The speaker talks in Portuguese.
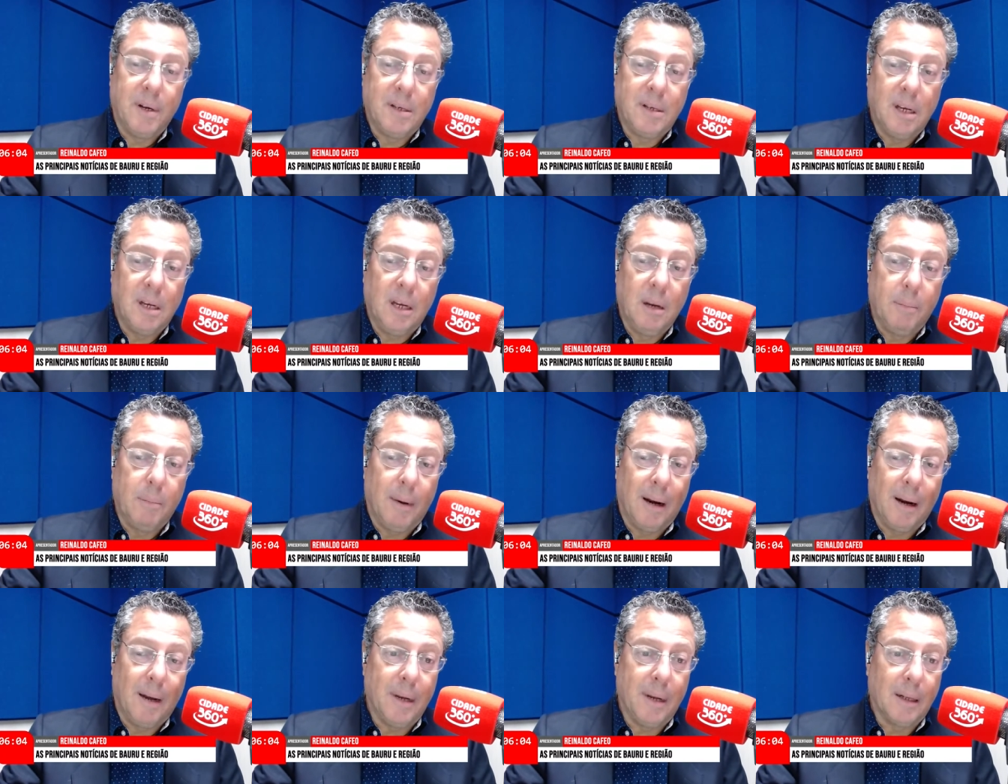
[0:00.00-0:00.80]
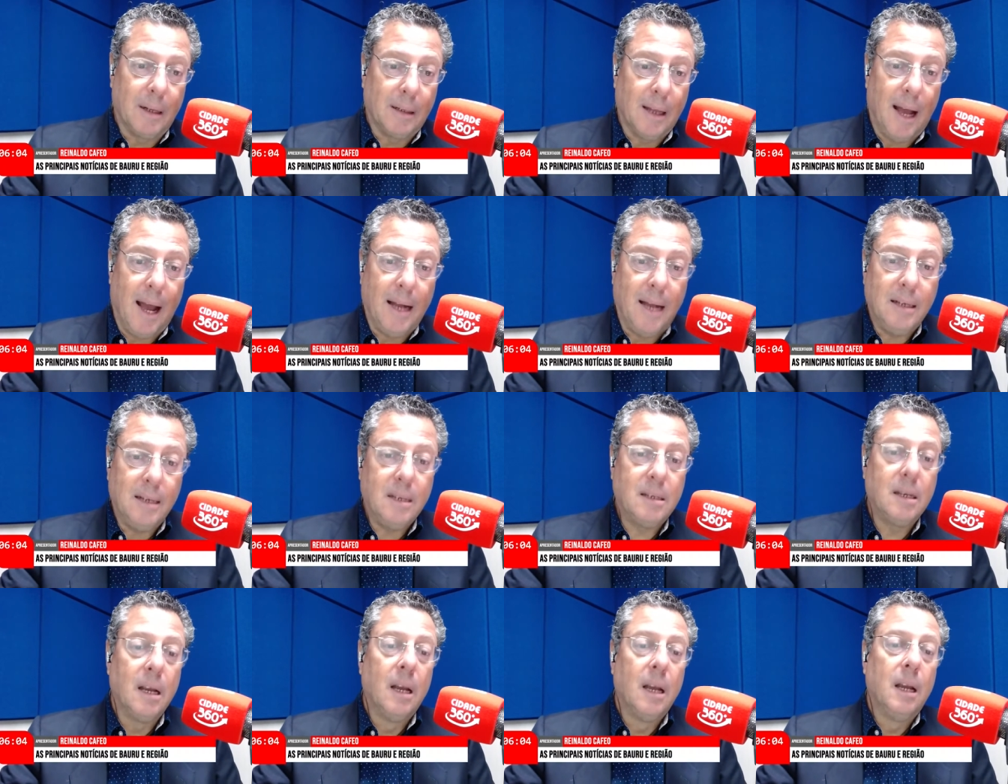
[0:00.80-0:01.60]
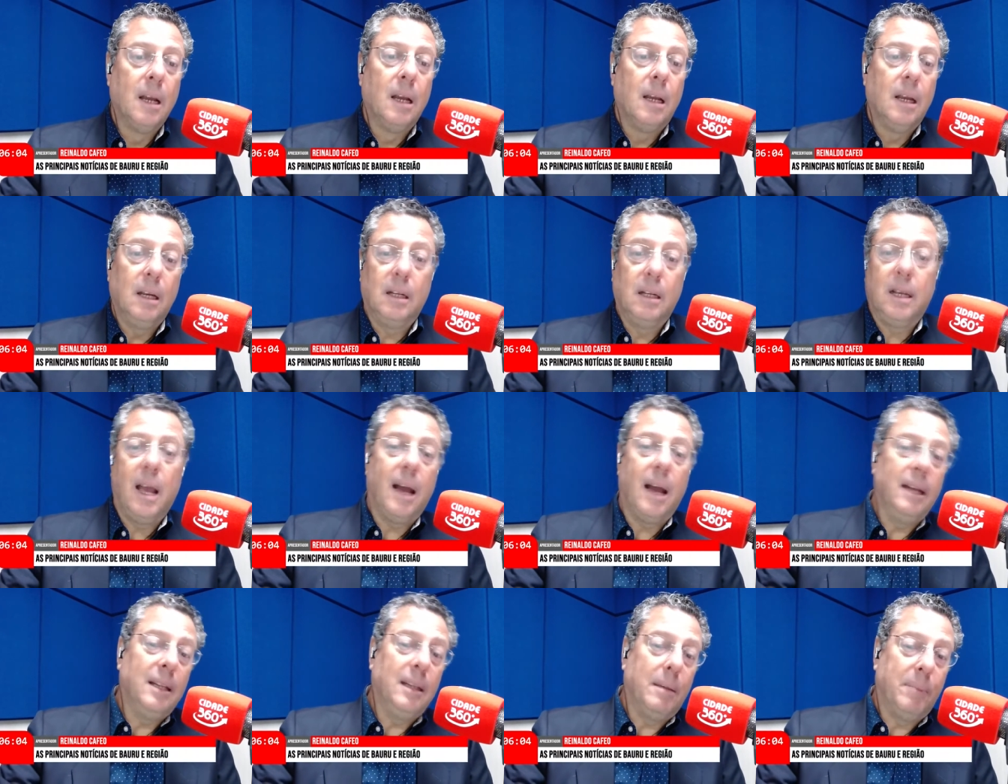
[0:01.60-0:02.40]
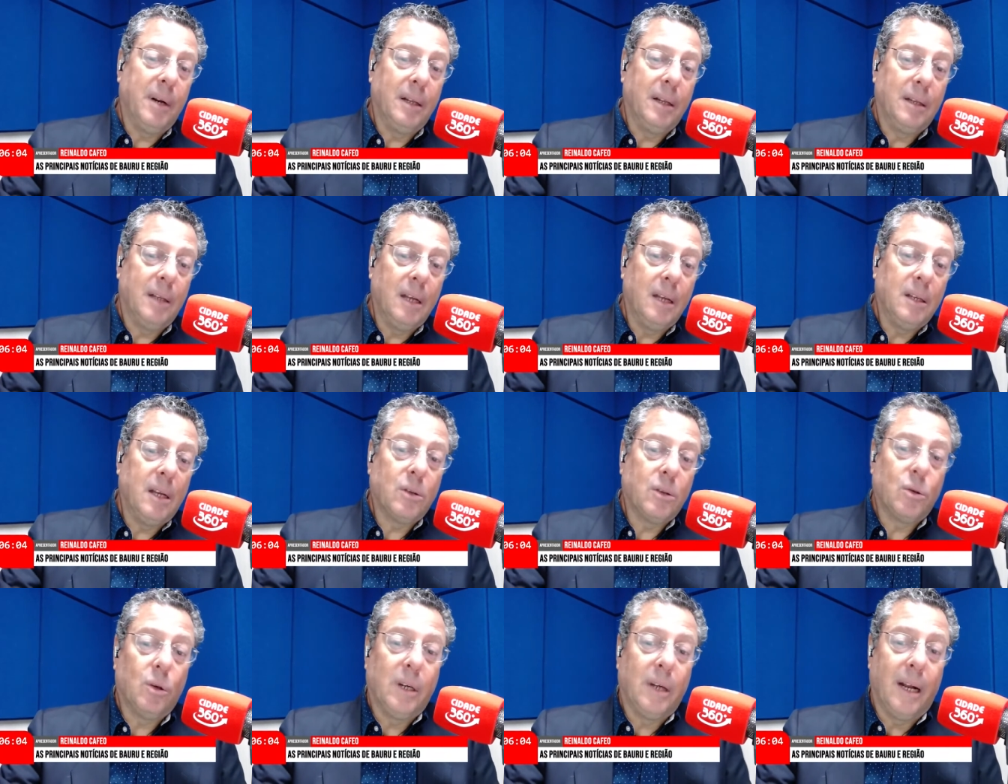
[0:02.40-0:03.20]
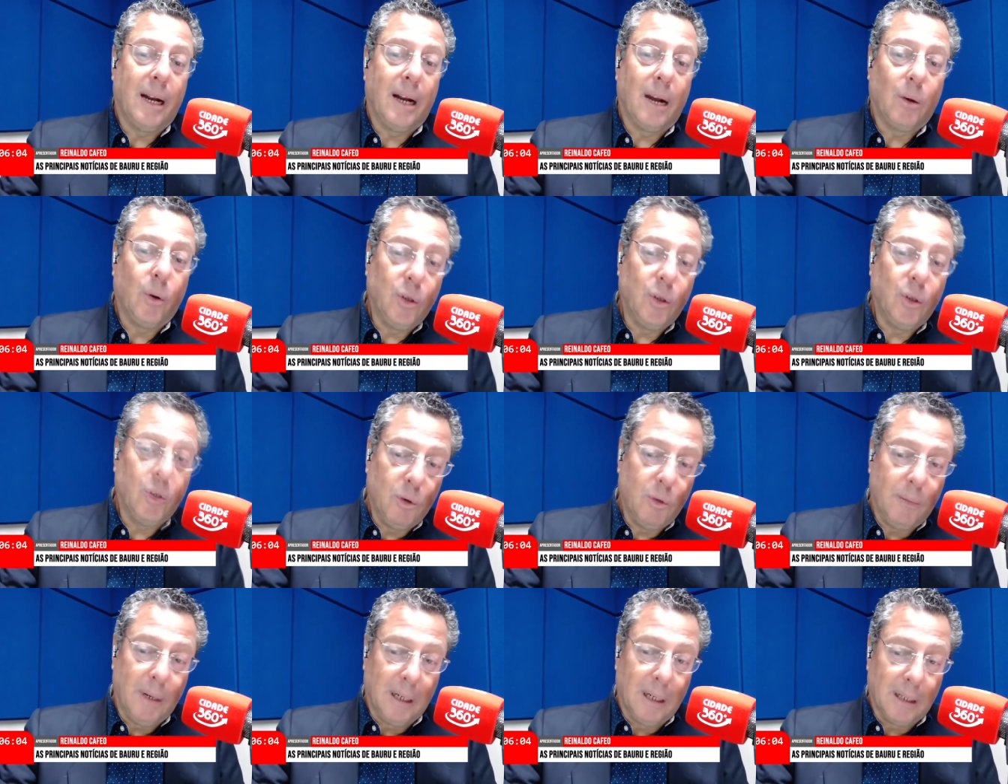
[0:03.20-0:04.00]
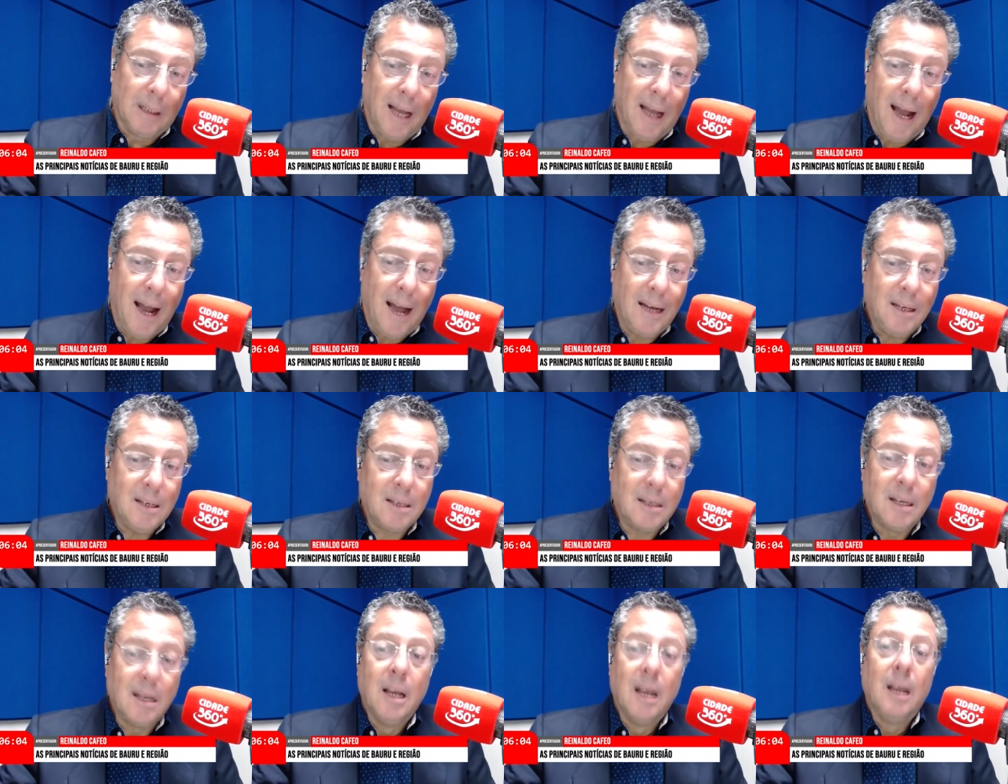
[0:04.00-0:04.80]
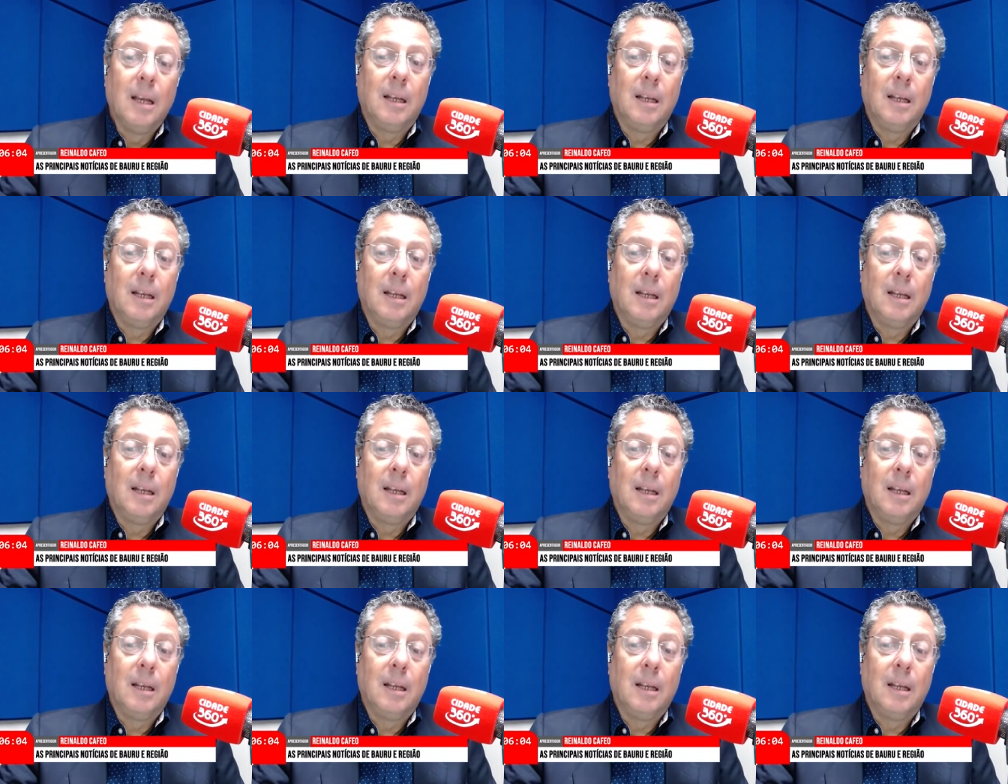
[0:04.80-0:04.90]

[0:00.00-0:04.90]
a perseguir parlamentares e que ainda pretende exonerar 8 mil militares